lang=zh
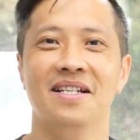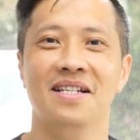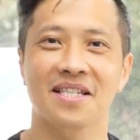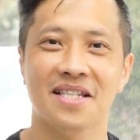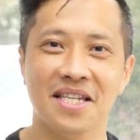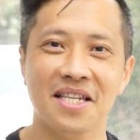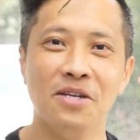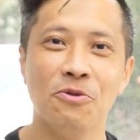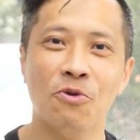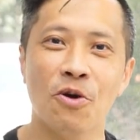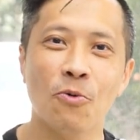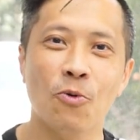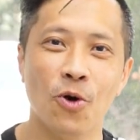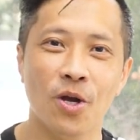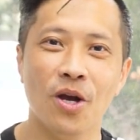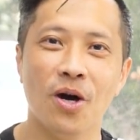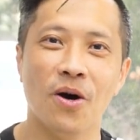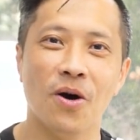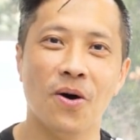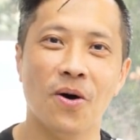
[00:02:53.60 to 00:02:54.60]
是因为我
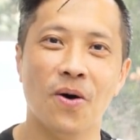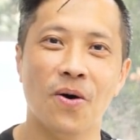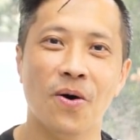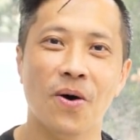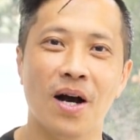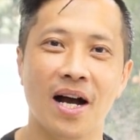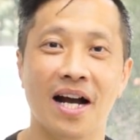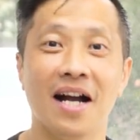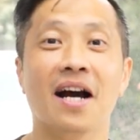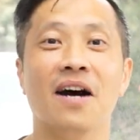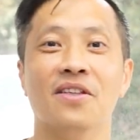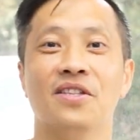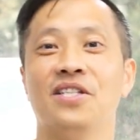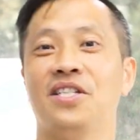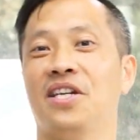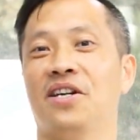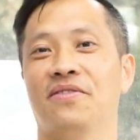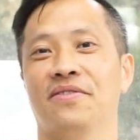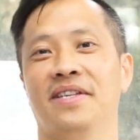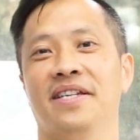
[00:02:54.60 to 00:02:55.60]
有很好的
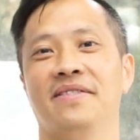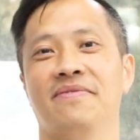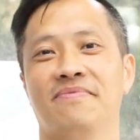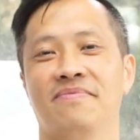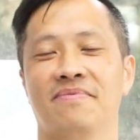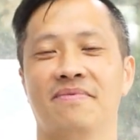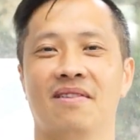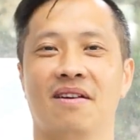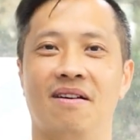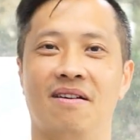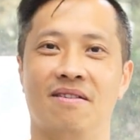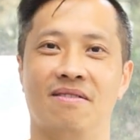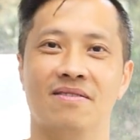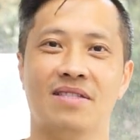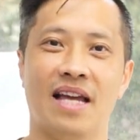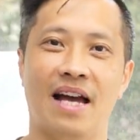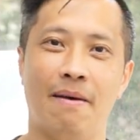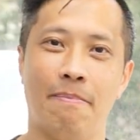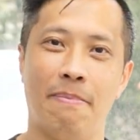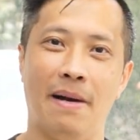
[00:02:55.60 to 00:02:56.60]
教练，
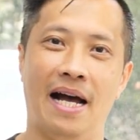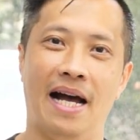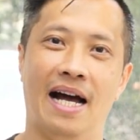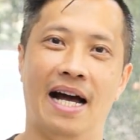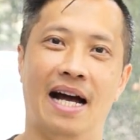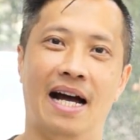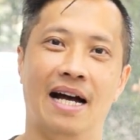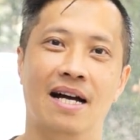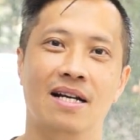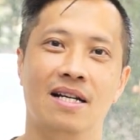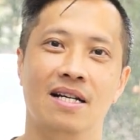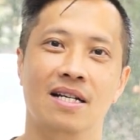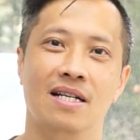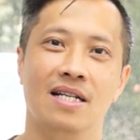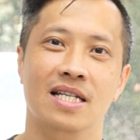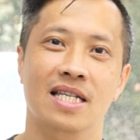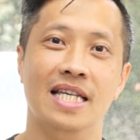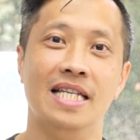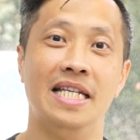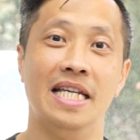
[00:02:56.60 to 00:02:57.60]
他把
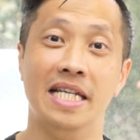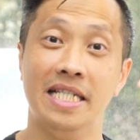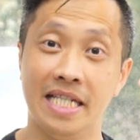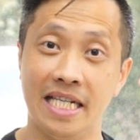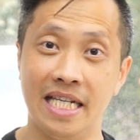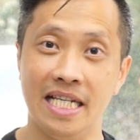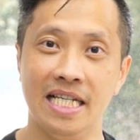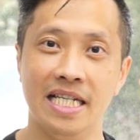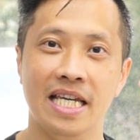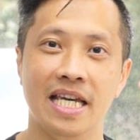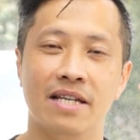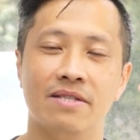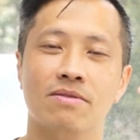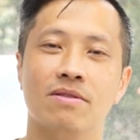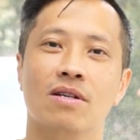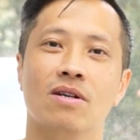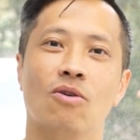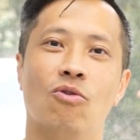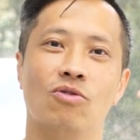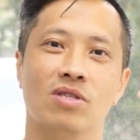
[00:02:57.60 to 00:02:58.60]
一些经验，
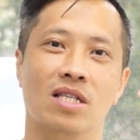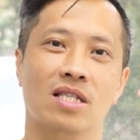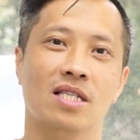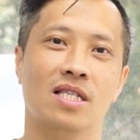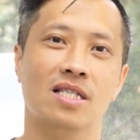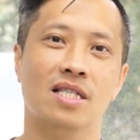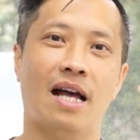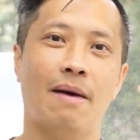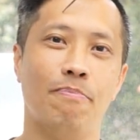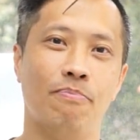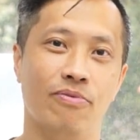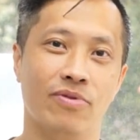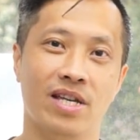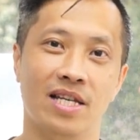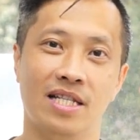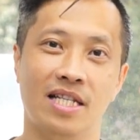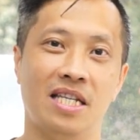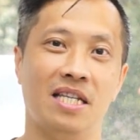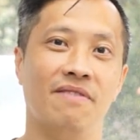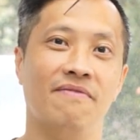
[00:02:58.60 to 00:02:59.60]
或者是他不
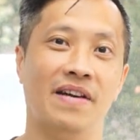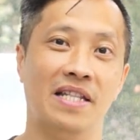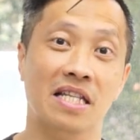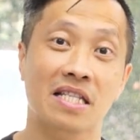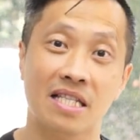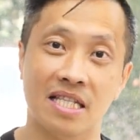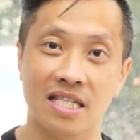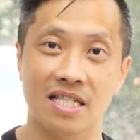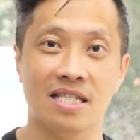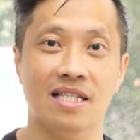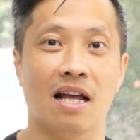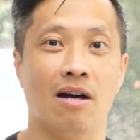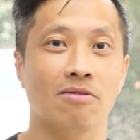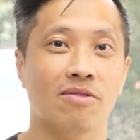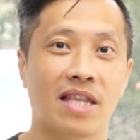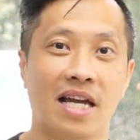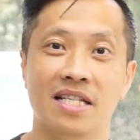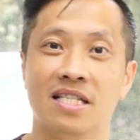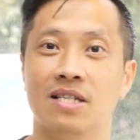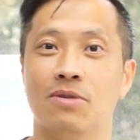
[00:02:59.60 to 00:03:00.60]
厌其烦的指导，
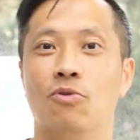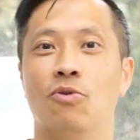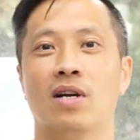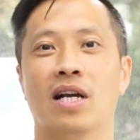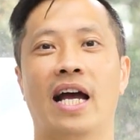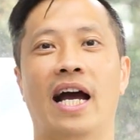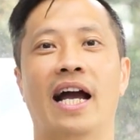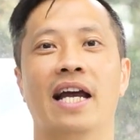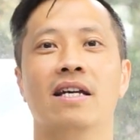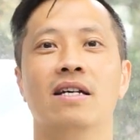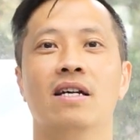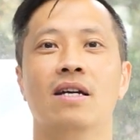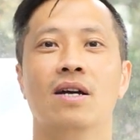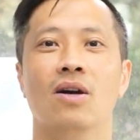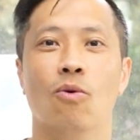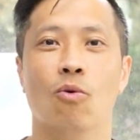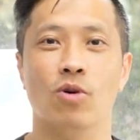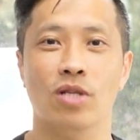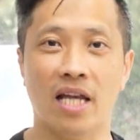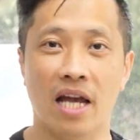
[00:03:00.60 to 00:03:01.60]
带着我开，
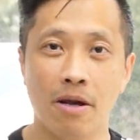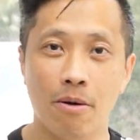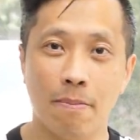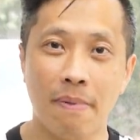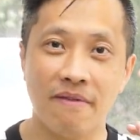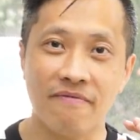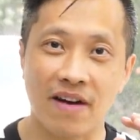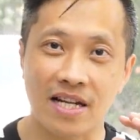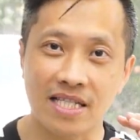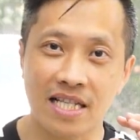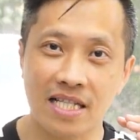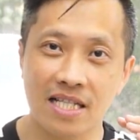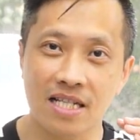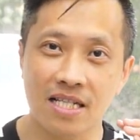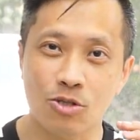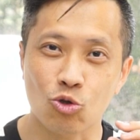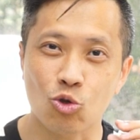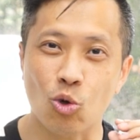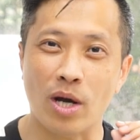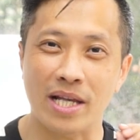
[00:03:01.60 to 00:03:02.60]
我才有办法在这
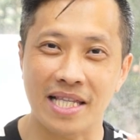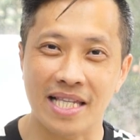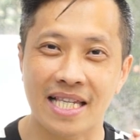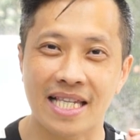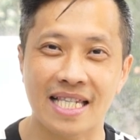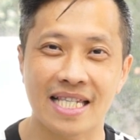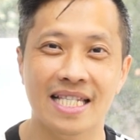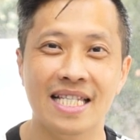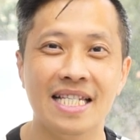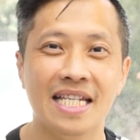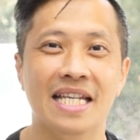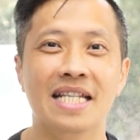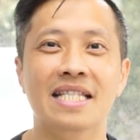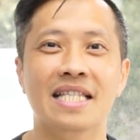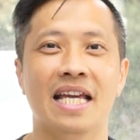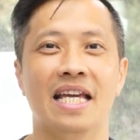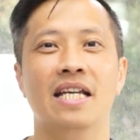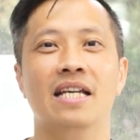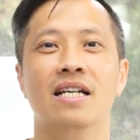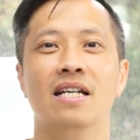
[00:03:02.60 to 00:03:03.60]
短时间
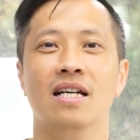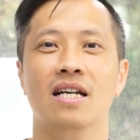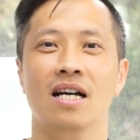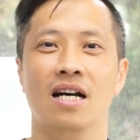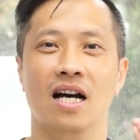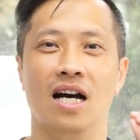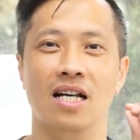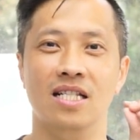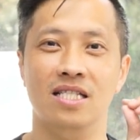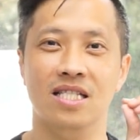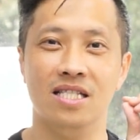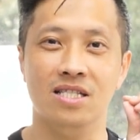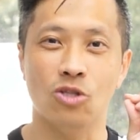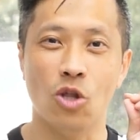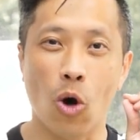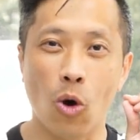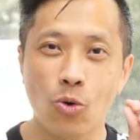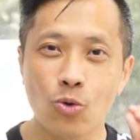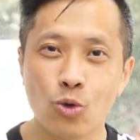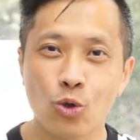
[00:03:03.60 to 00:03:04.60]
内很
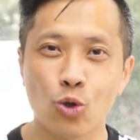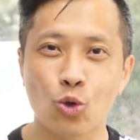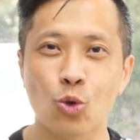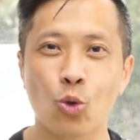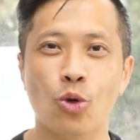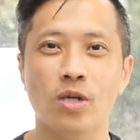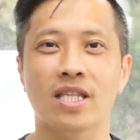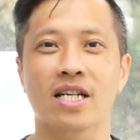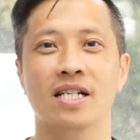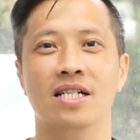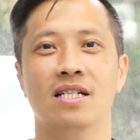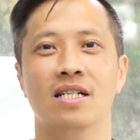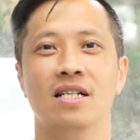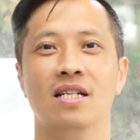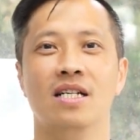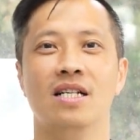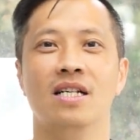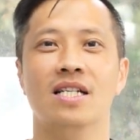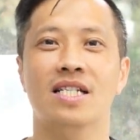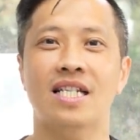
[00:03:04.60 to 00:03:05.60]
浓缩的
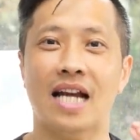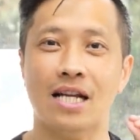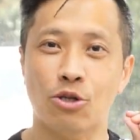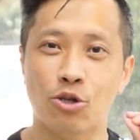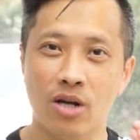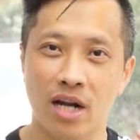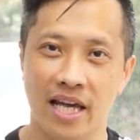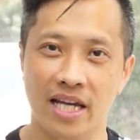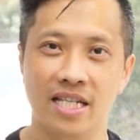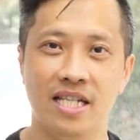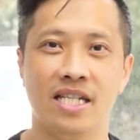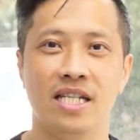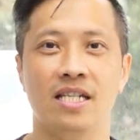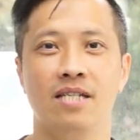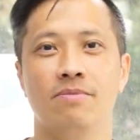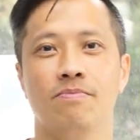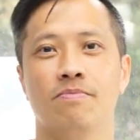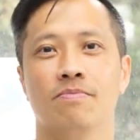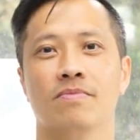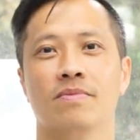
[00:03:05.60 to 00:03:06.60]
下去累积。
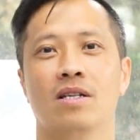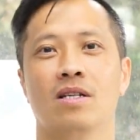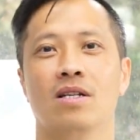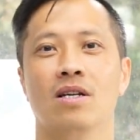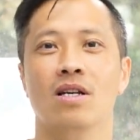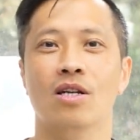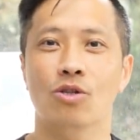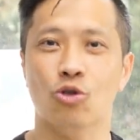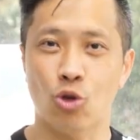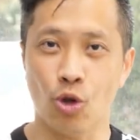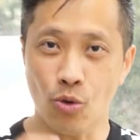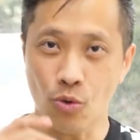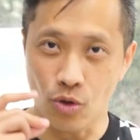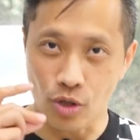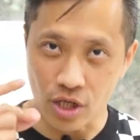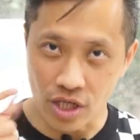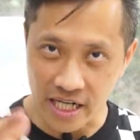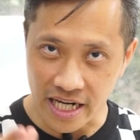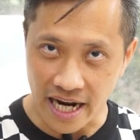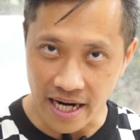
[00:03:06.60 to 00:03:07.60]
所以我
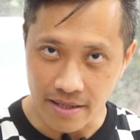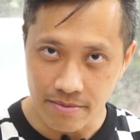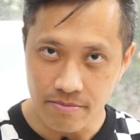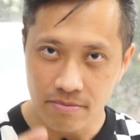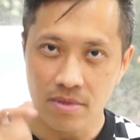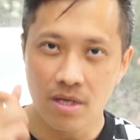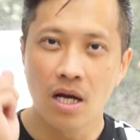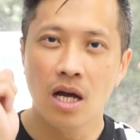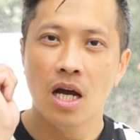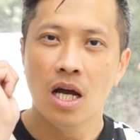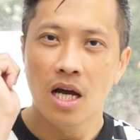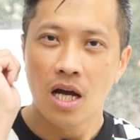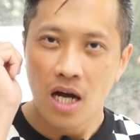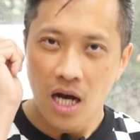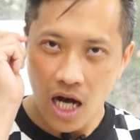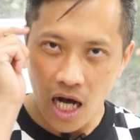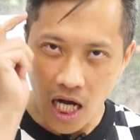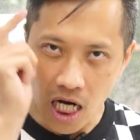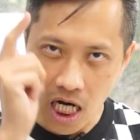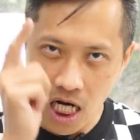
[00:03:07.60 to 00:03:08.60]
就讲，
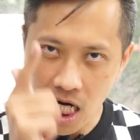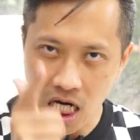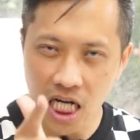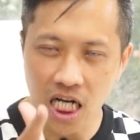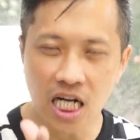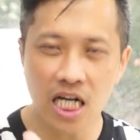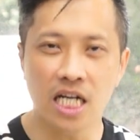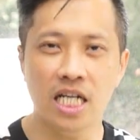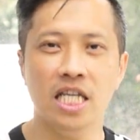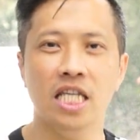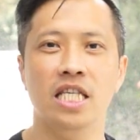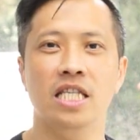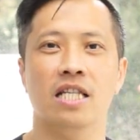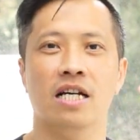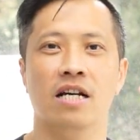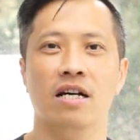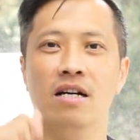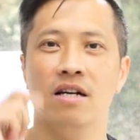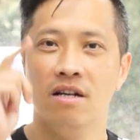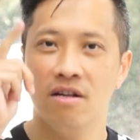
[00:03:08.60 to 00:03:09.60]
很刻意
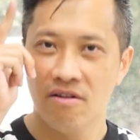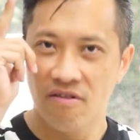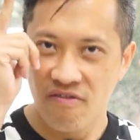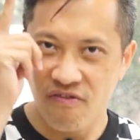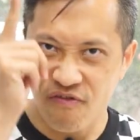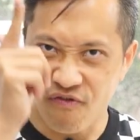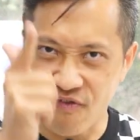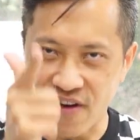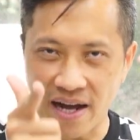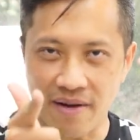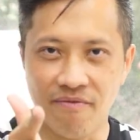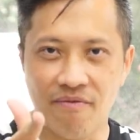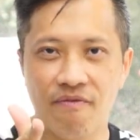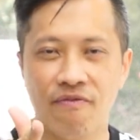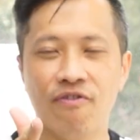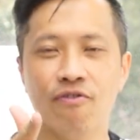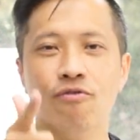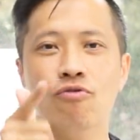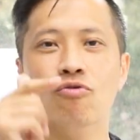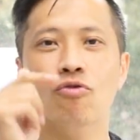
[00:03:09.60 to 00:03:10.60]
的反
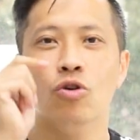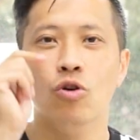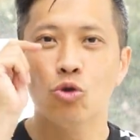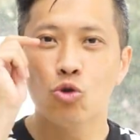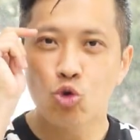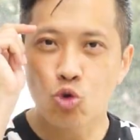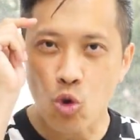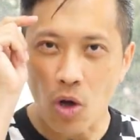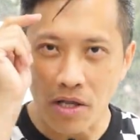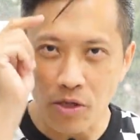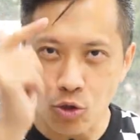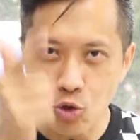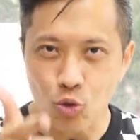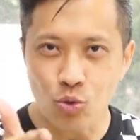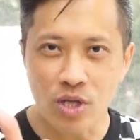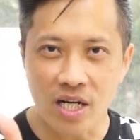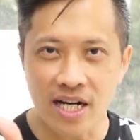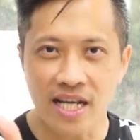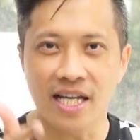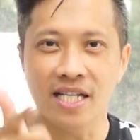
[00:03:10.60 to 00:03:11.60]
复专
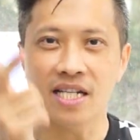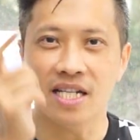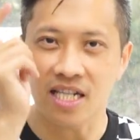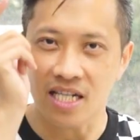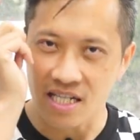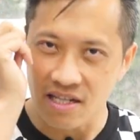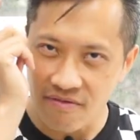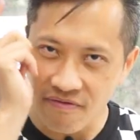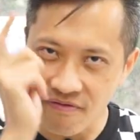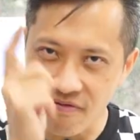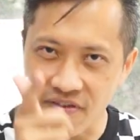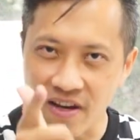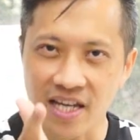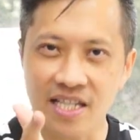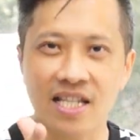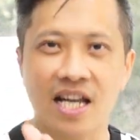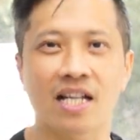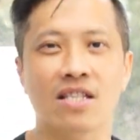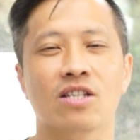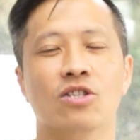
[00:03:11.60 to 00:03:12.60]
注的练习非
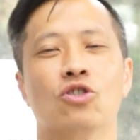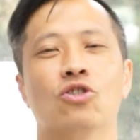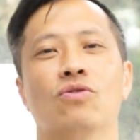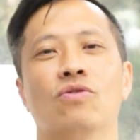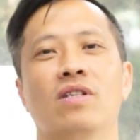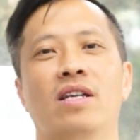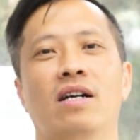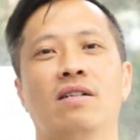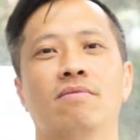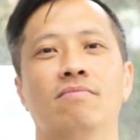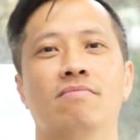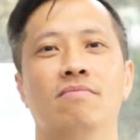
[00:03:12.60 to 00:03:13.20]
常的重要，